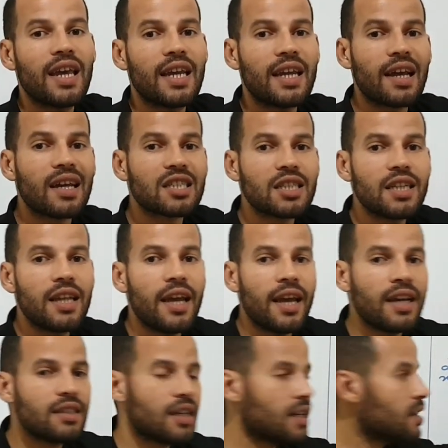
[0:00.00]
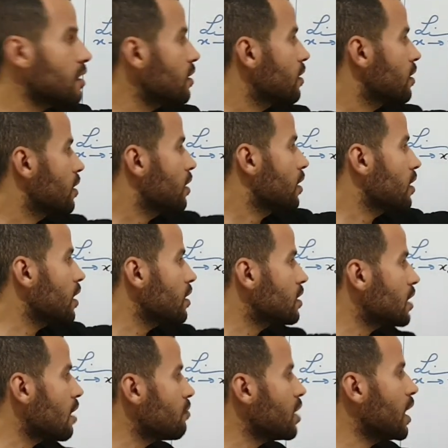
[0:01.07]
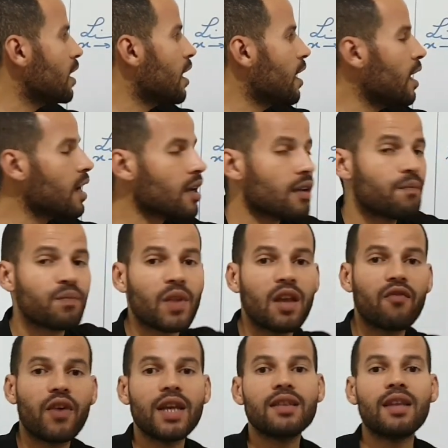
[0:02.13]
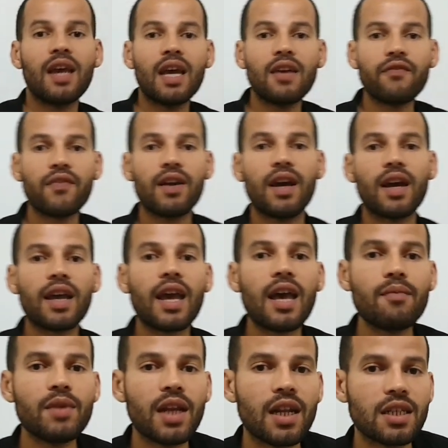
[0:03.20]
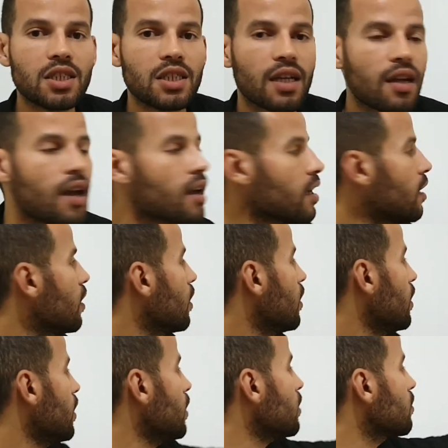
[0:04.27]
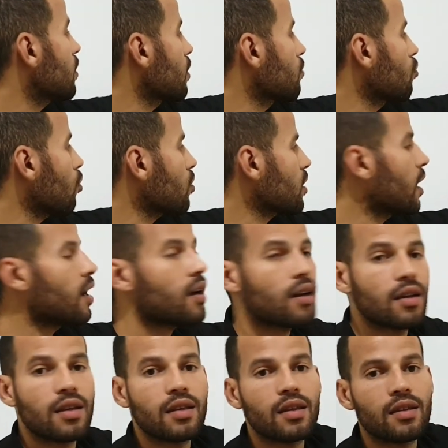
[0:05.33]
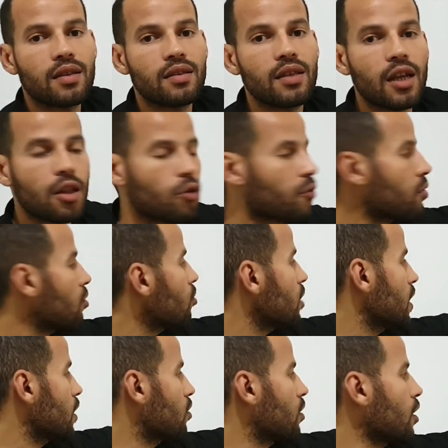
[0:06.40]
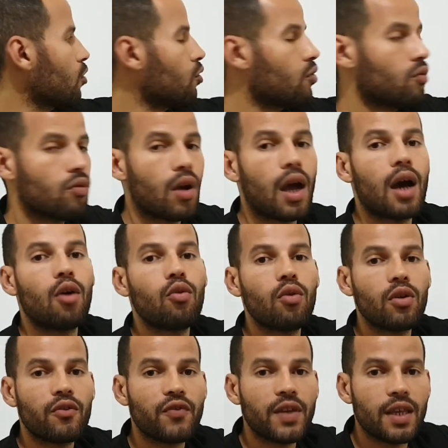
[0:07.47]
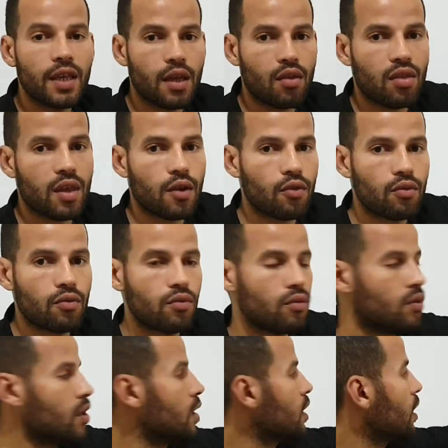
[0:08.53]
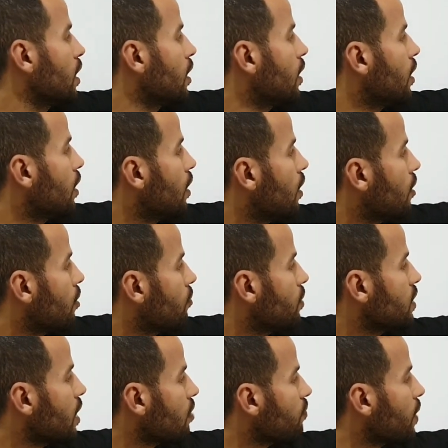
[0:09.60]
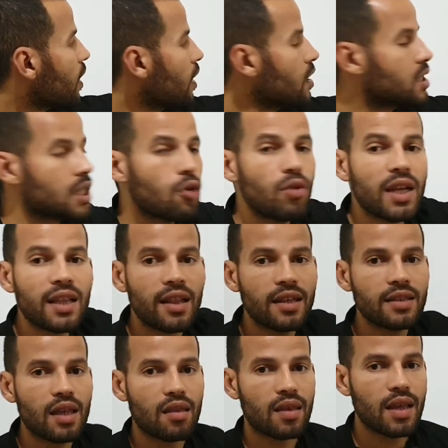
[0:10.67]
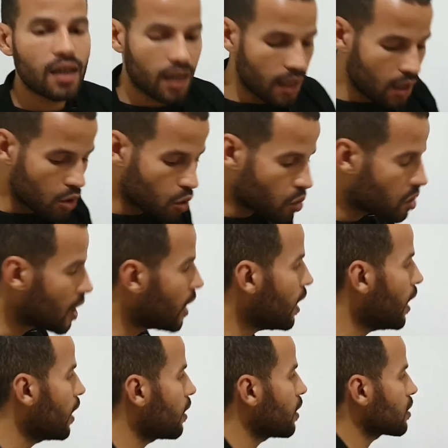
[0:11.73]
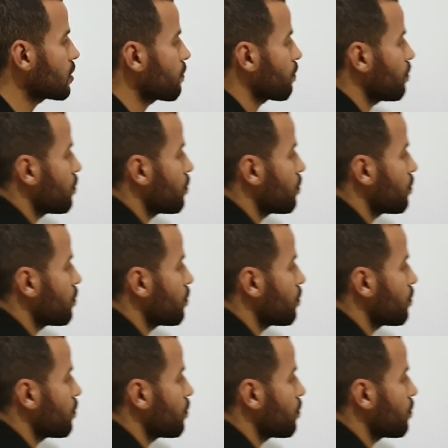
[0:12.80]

الى خرجنا عدد ينتمي إلى R فإن F قابلة للشقاق عند النقطة ذات الأفصول X0 أو في X0 بالنسبة للتأويلات الهندسية كاينين جوج ديال الحالات